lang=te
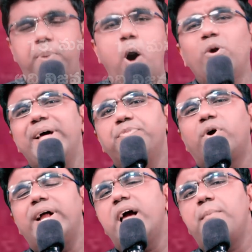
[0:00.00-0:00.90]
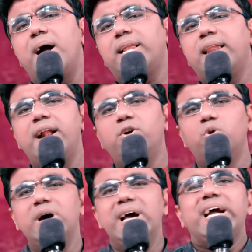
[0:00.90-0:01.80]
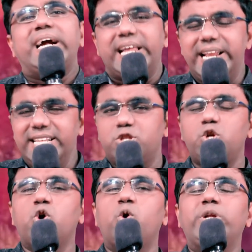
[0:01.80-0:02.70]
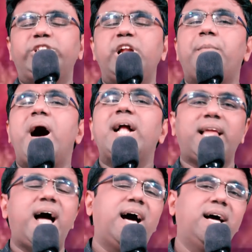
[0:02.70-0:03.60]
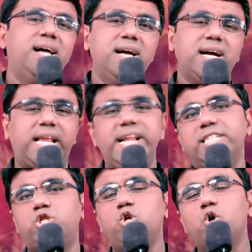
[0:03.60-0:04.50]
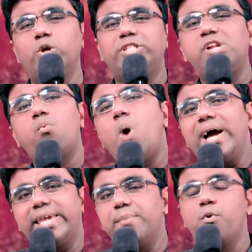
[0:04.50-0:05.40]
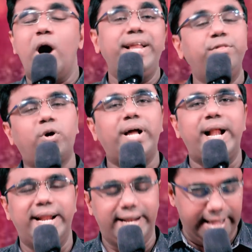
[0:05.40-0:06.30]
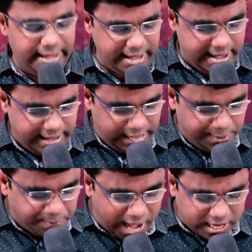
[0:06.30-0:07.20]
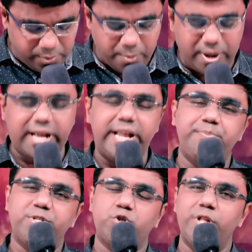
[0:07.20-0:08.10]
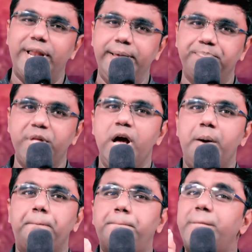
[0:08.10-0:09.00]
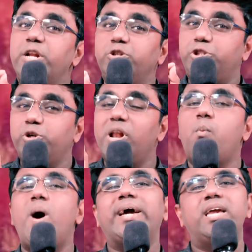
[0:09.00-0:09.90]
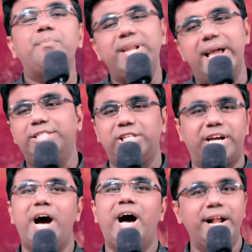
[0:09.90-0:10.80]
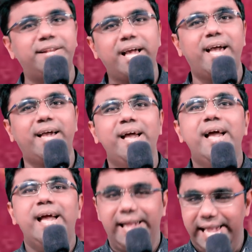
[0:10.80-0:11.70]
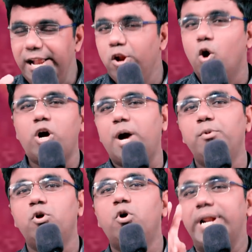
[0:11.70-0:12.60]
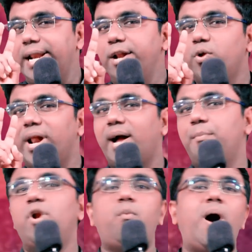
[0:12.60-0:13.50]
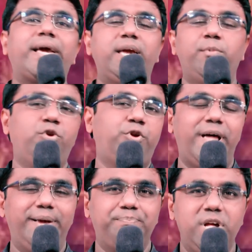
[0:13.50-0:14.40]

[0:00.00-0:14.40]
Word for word: పౌలు ఎందుకండి ఆ మాట అన్నాడు క్రీస్తును గురించిన మాట క్రీస్తును గురించిన వాక్యము అని ఎందుకన్నాడంటే ఈ భాగంలో మనకు కనిపిస్తుందండి మనుష్యుల వాక్యమని ఎంచక అంటే ఈ లోకంలో రెండు రకముల వాక్యములు ఉంటున్నాయి